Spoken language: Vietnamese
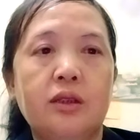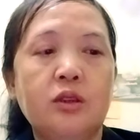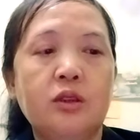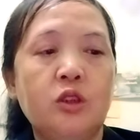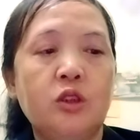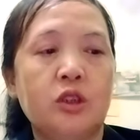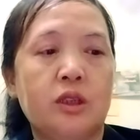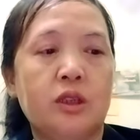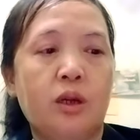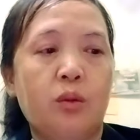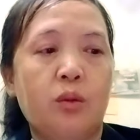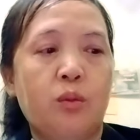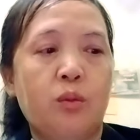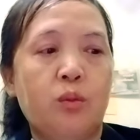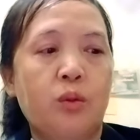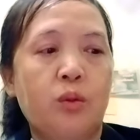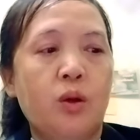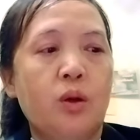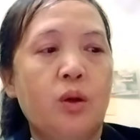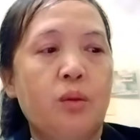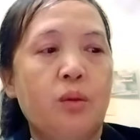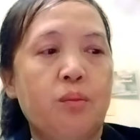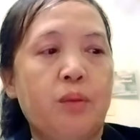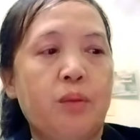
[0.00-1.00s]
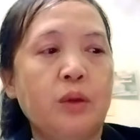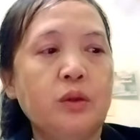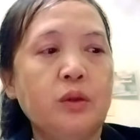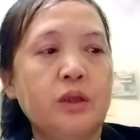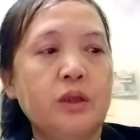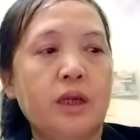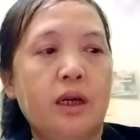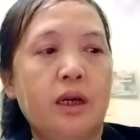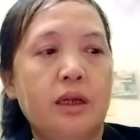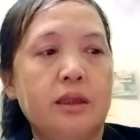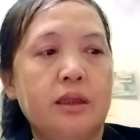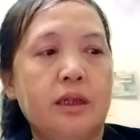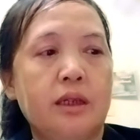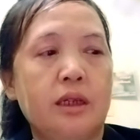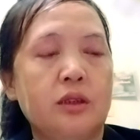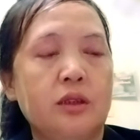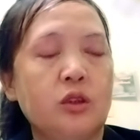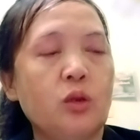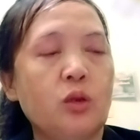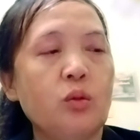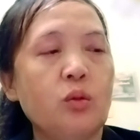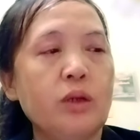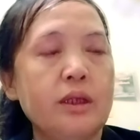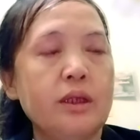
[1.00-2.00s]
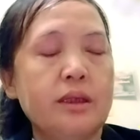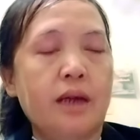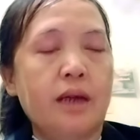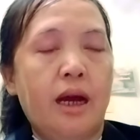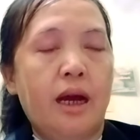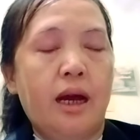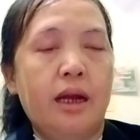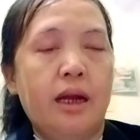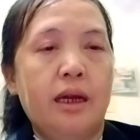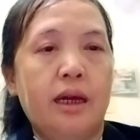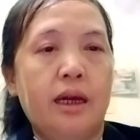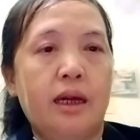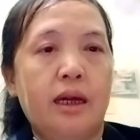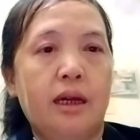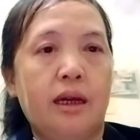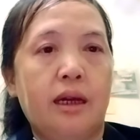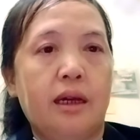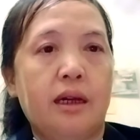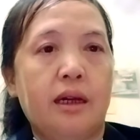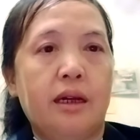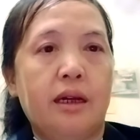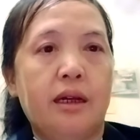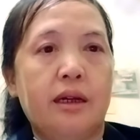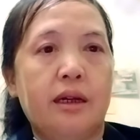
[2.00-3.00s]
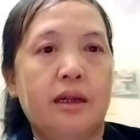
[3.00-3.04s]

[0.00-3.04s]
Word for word: tôi chỉ đồng bao giờ hãy tiền rong đi trà nè